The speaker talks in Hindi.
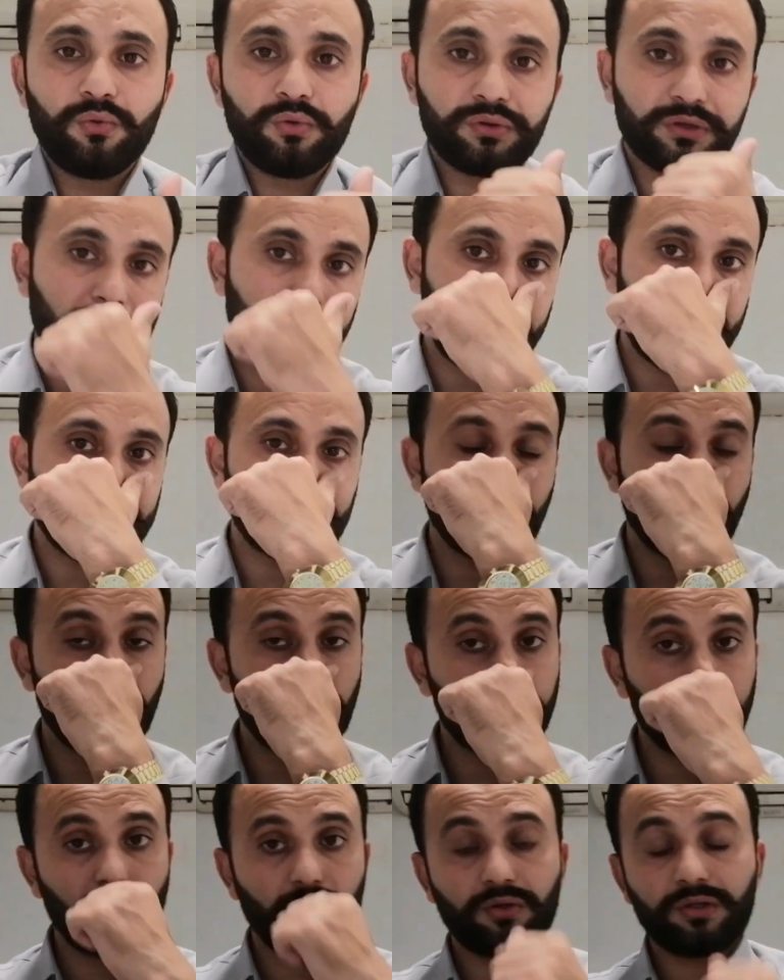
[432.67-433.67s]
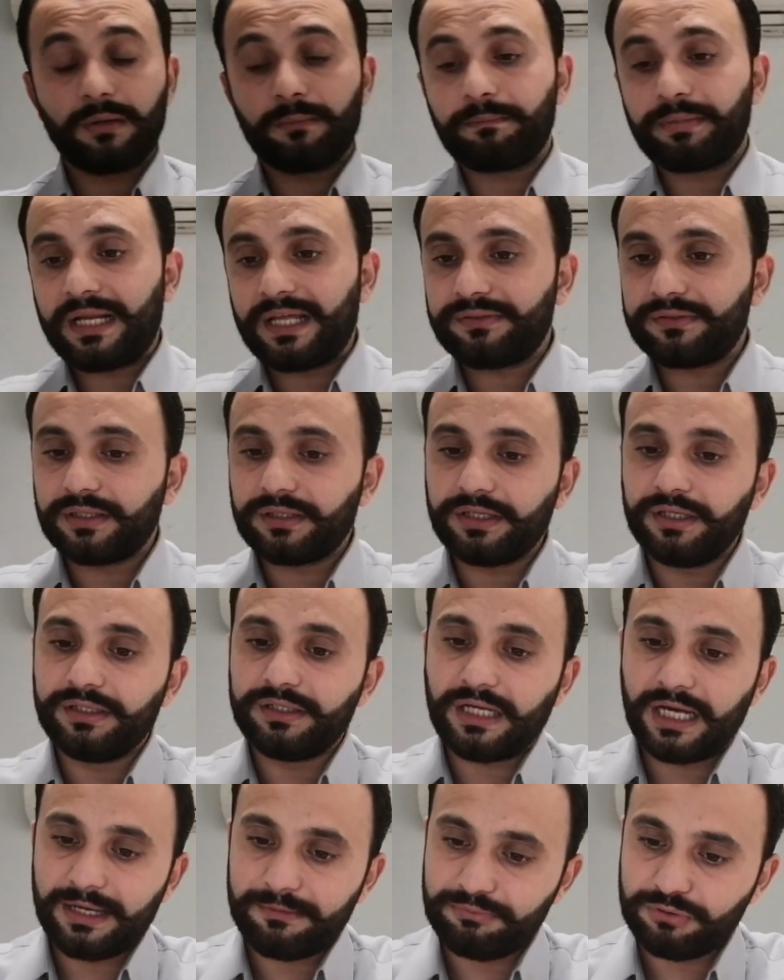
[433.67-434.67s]
उसके बाद दोस्तों कंप्रेसर की
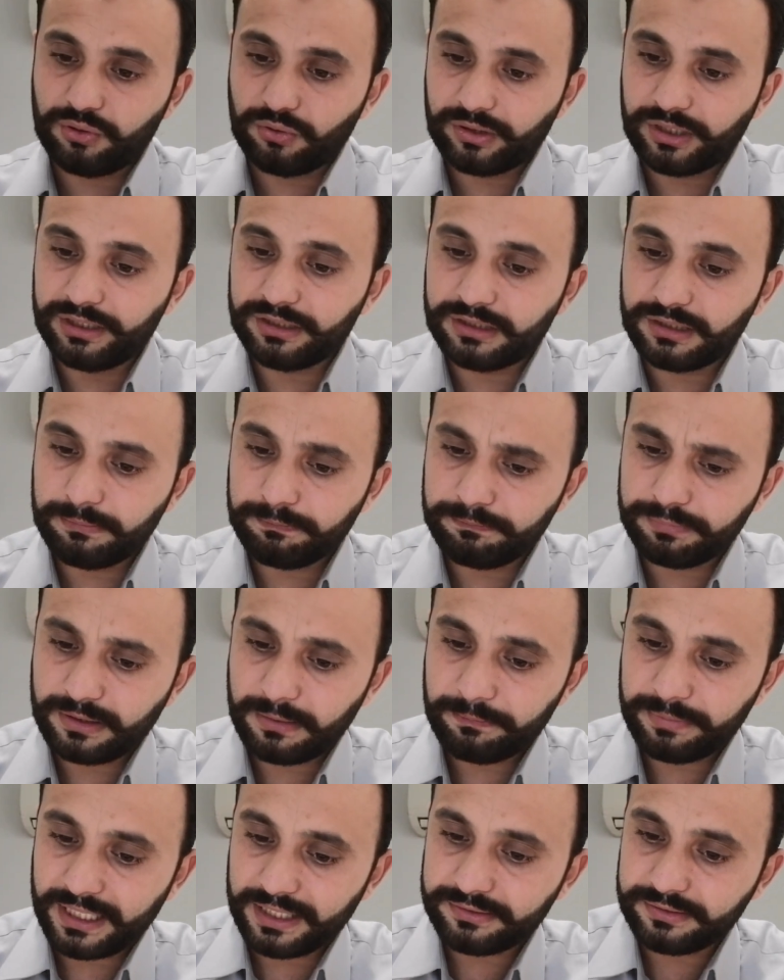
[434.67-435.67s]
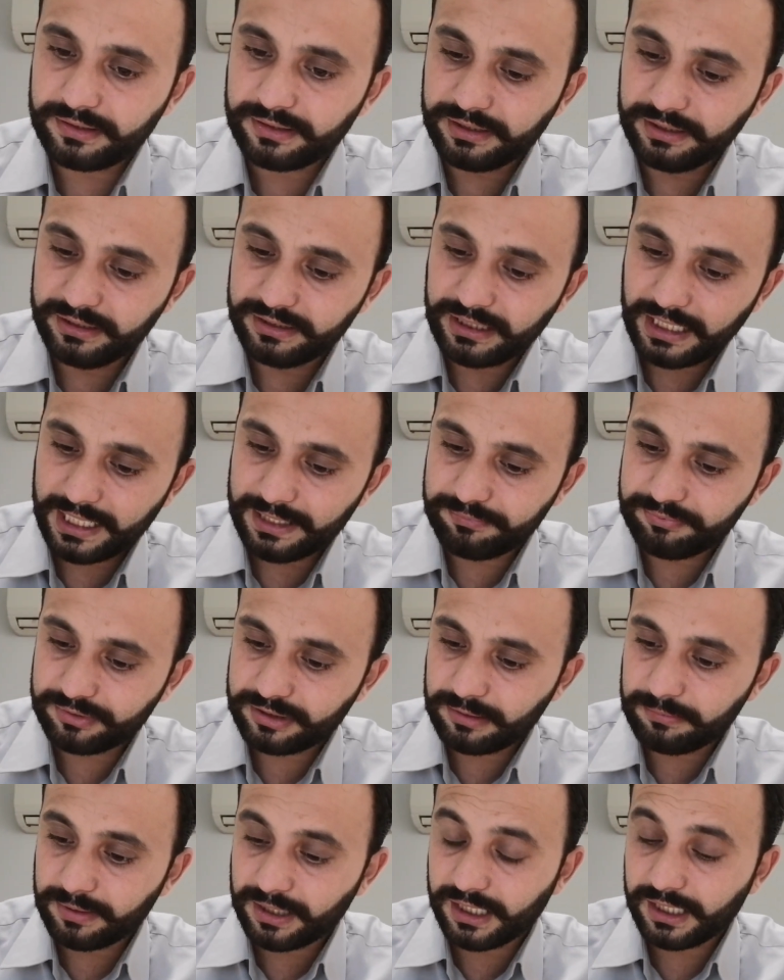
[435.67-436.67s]
टाइप्स हो गई कंप्रेसर की
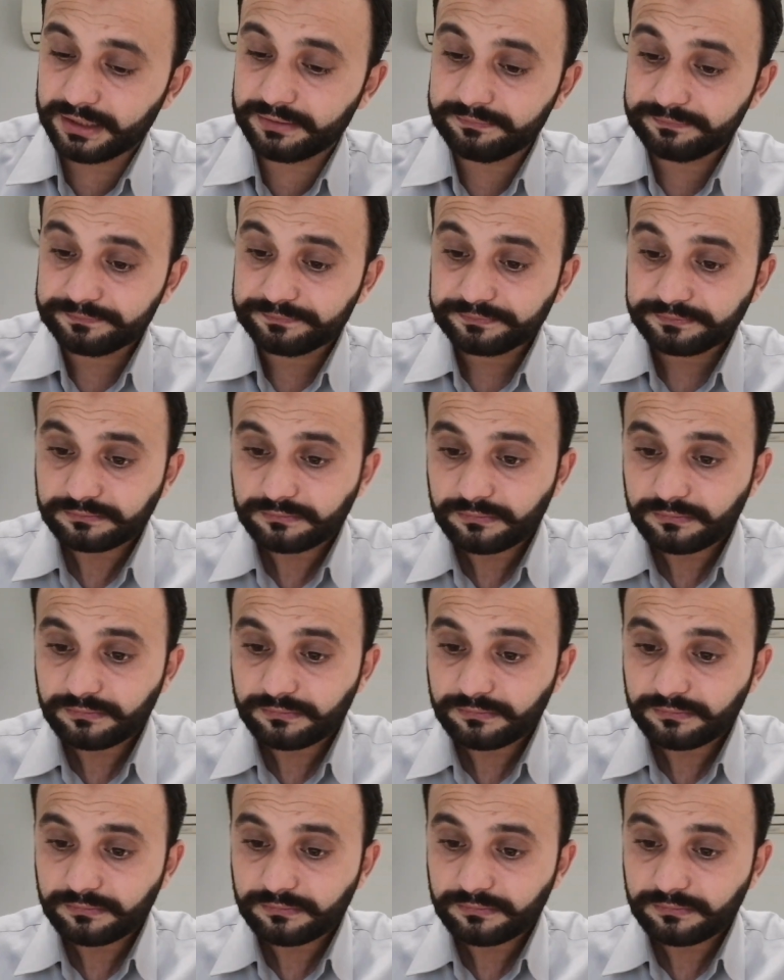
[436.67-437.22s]
टाइप्स के बाद